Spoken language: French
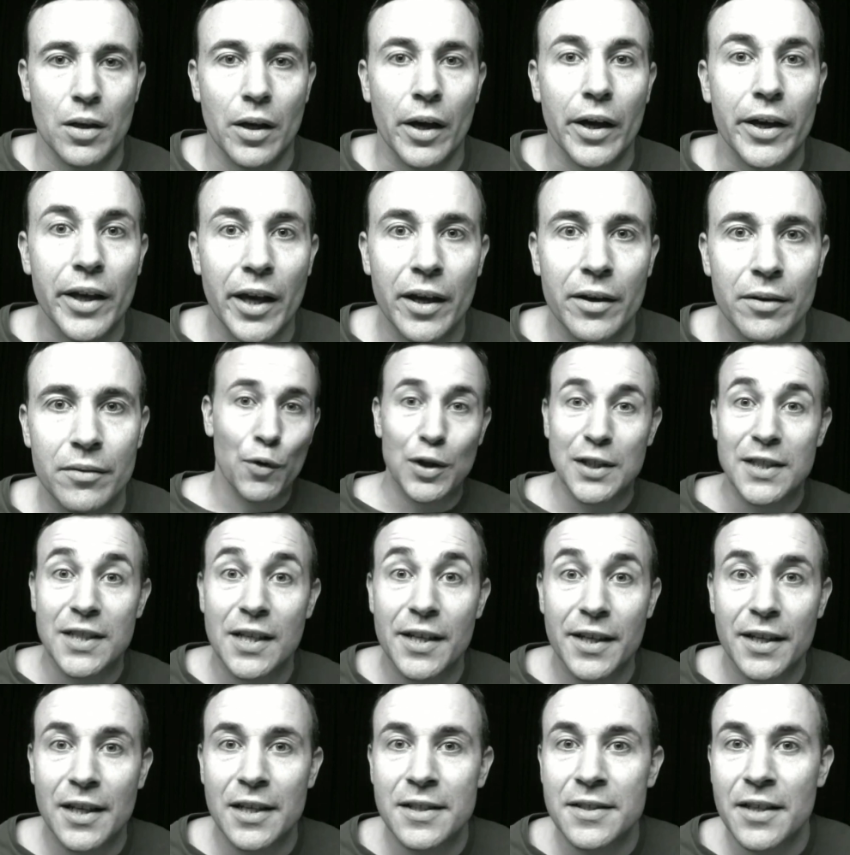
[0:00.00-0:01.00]
Rien. Voici
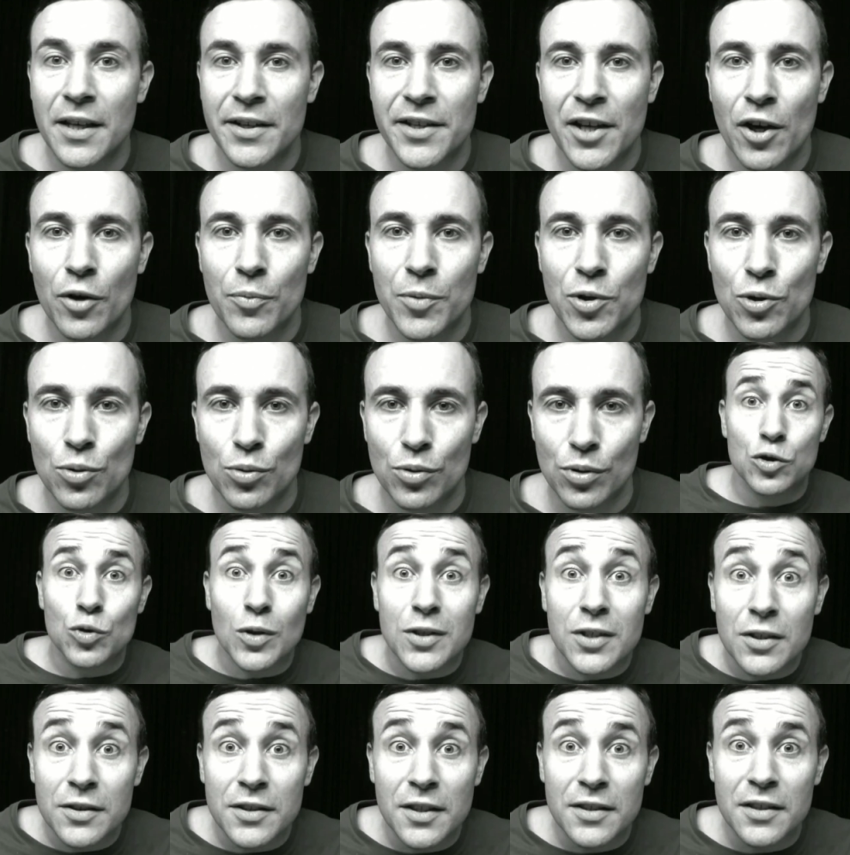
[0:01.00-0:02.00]
les 15 dernières minutes.
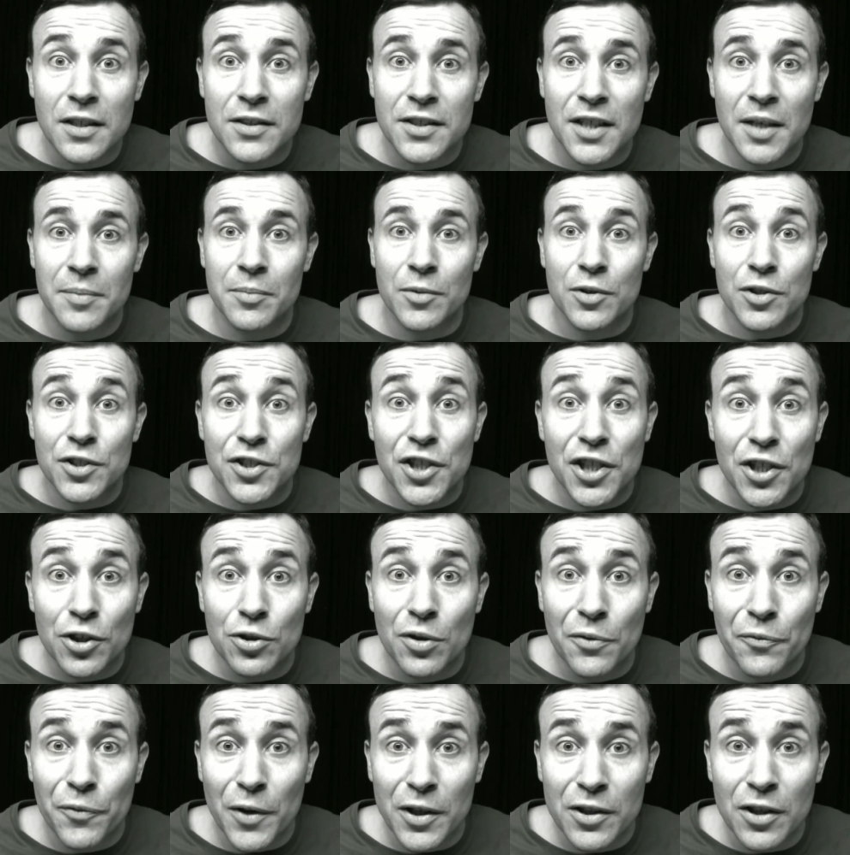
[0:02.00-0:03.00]
77e, tir
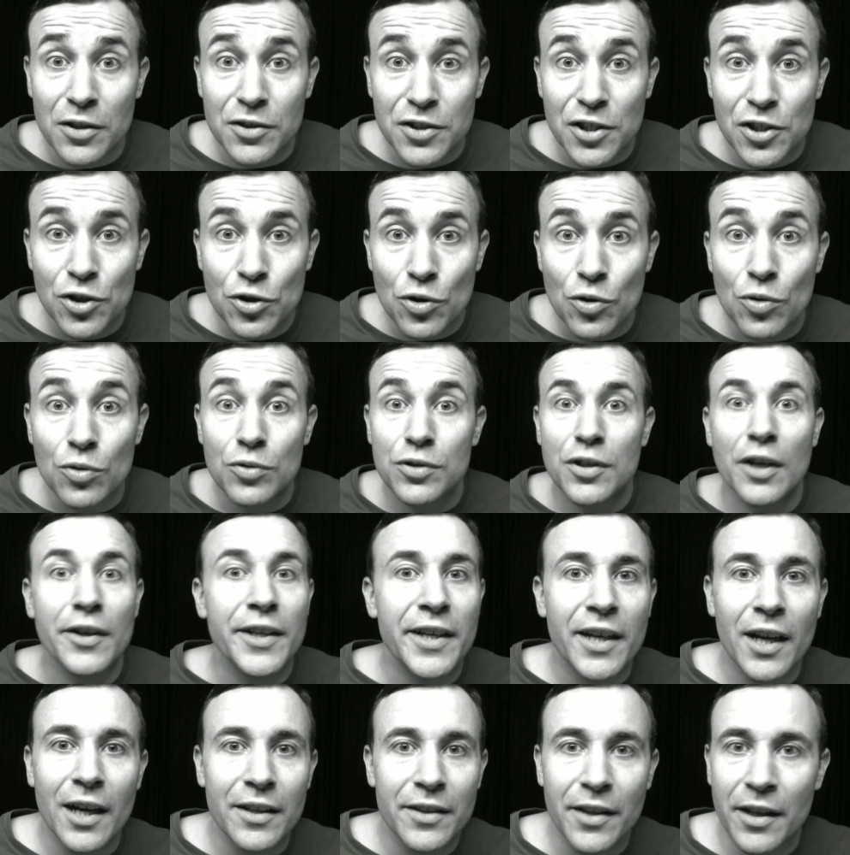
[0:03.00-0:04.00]
de Fernandinho dans
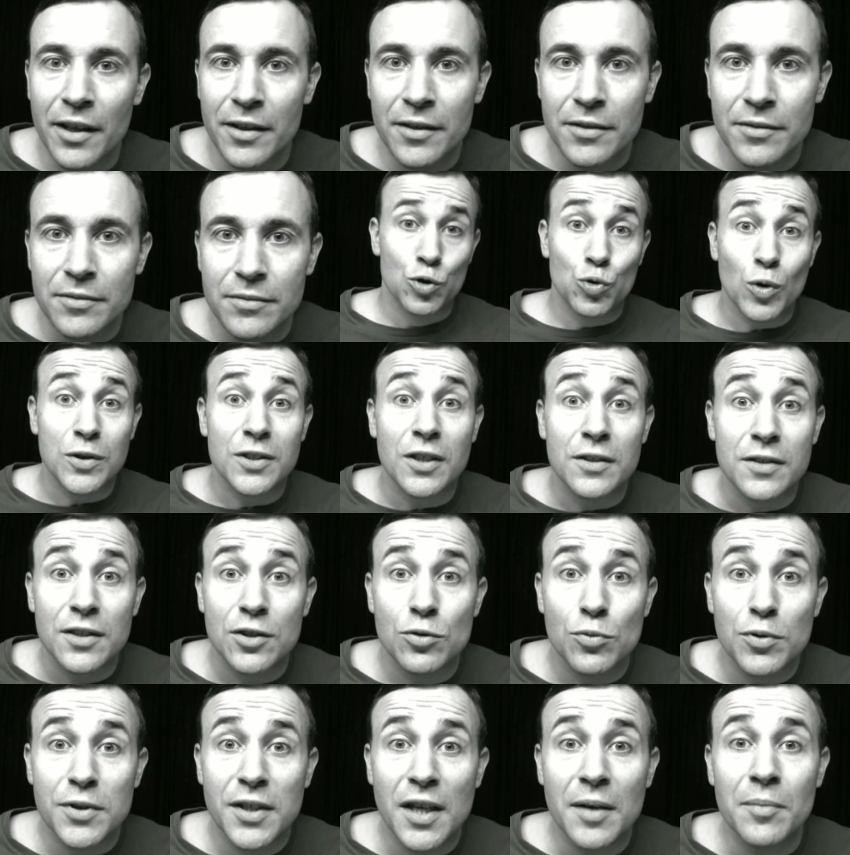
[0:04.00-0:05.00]
les gradins.
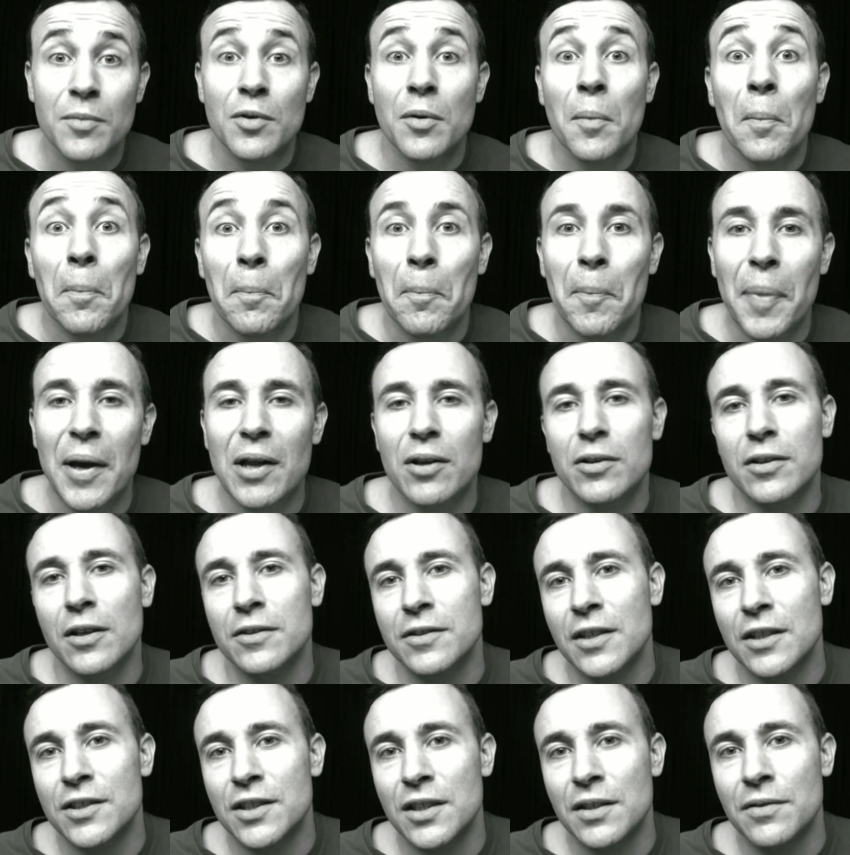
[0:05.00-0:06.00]
78e, belle
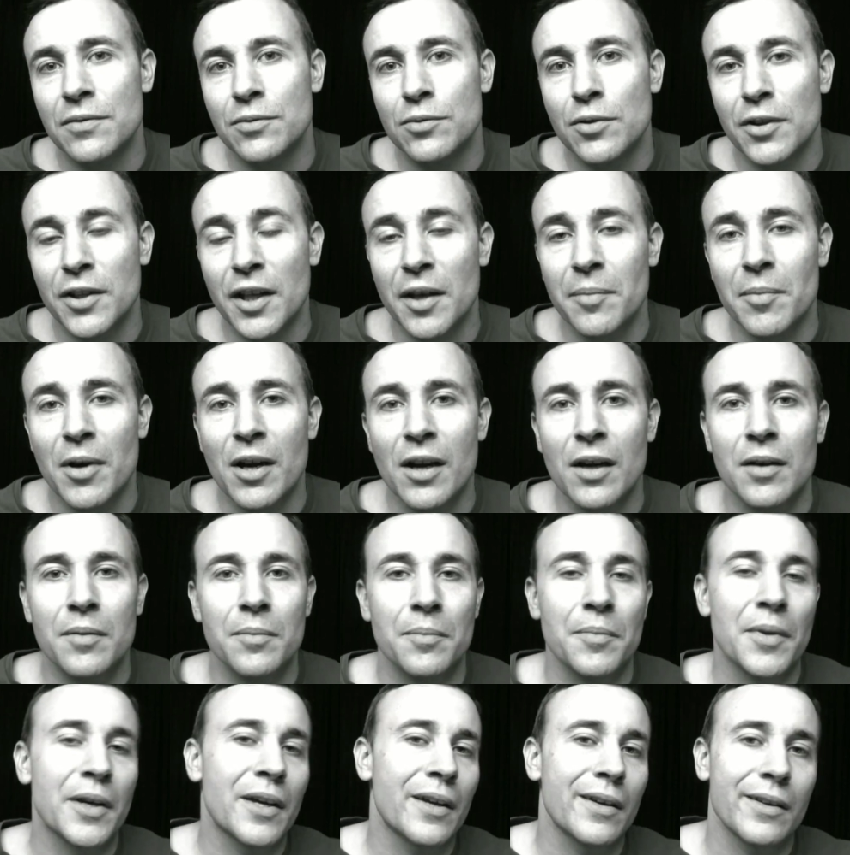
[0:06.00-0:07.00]
tentative de Neymar,
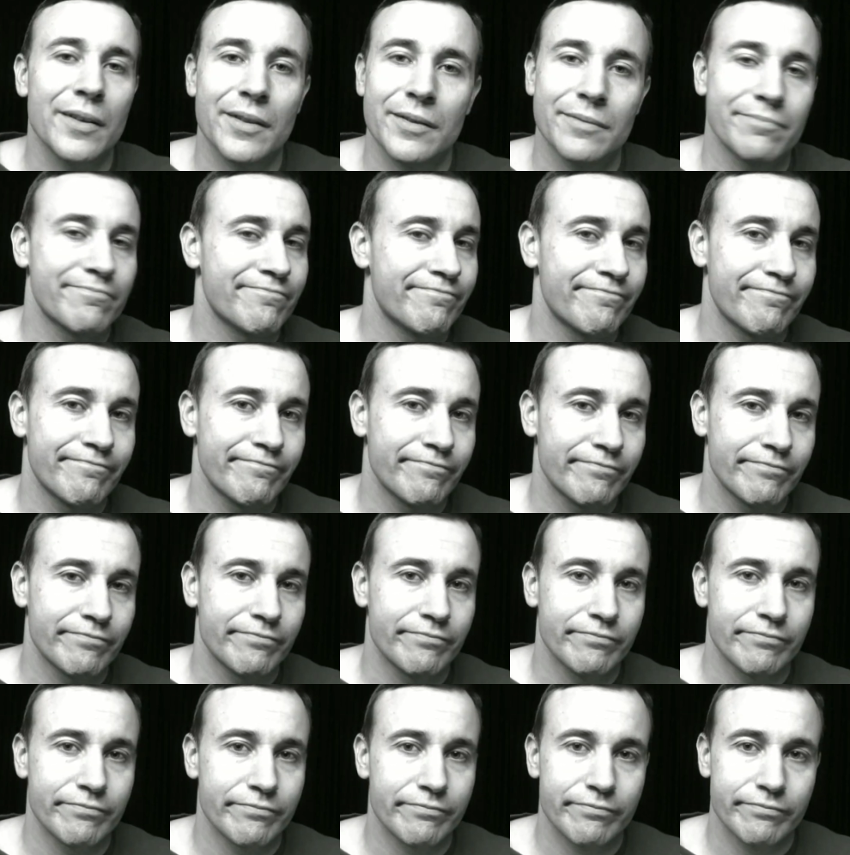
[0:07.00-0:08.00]
mais
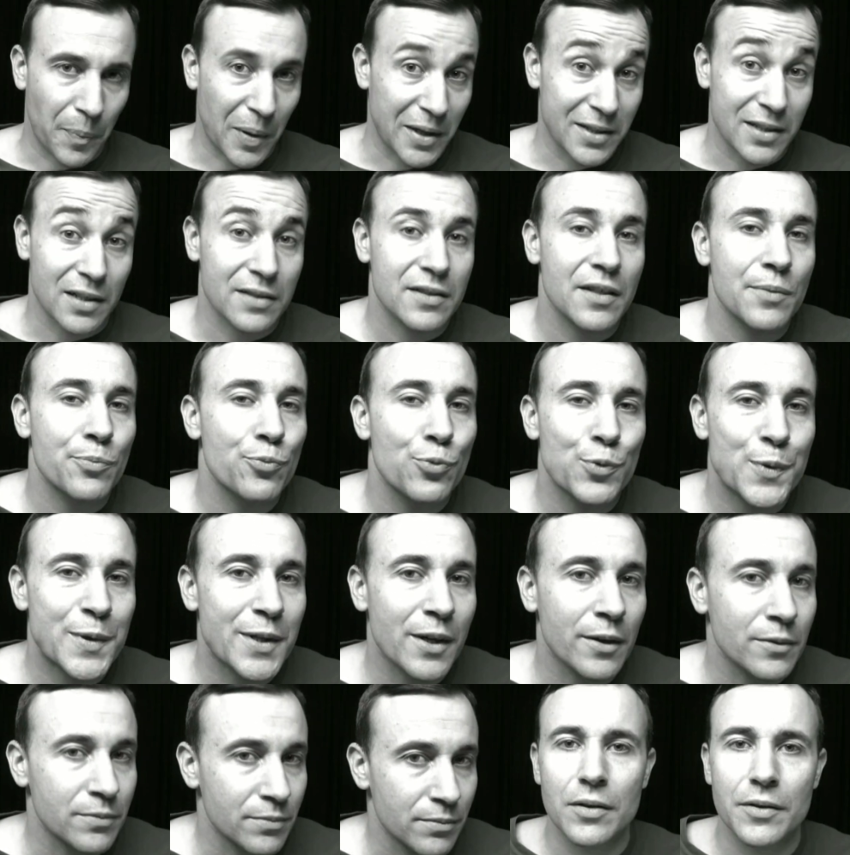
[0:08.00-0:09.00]
pas assez
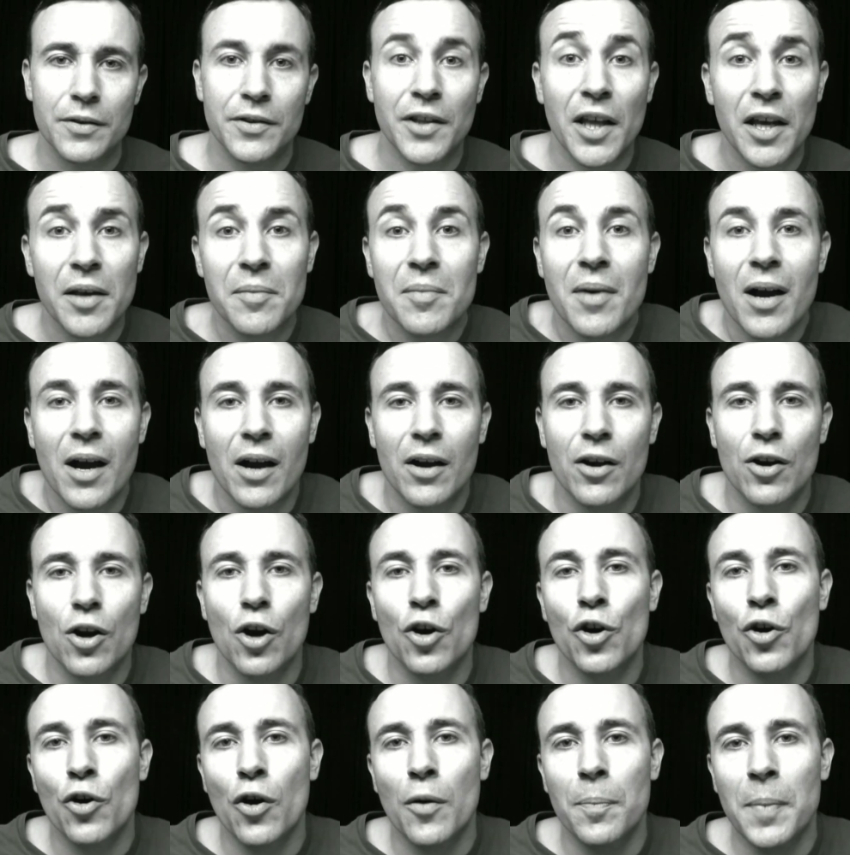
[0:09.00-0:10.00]
puissant. Neymar,
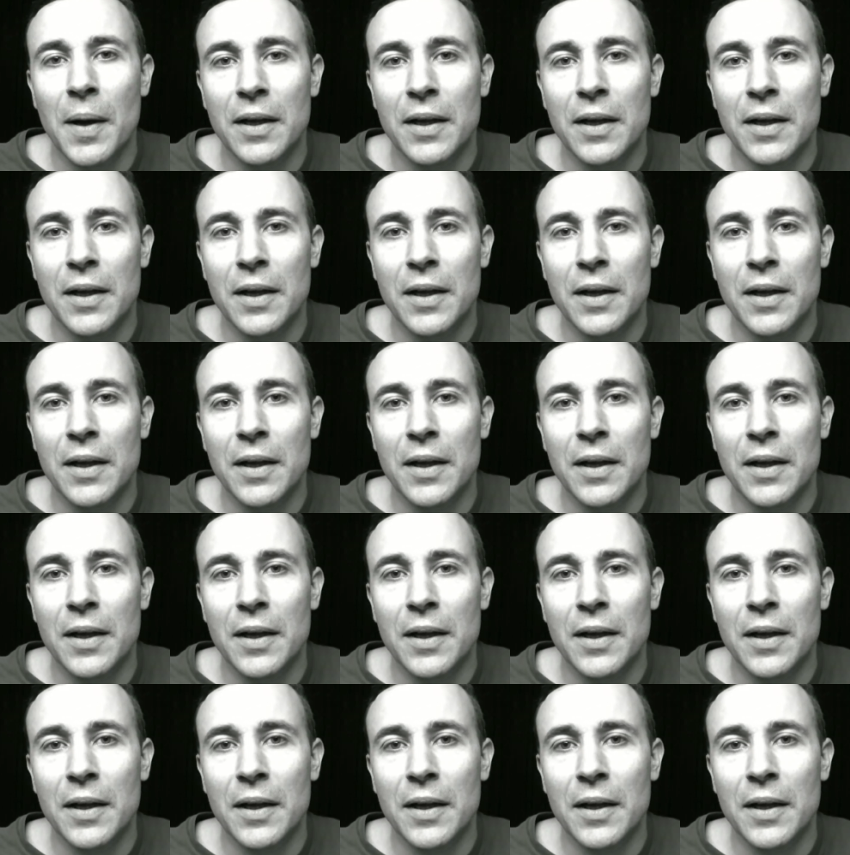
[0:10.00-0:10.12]
encore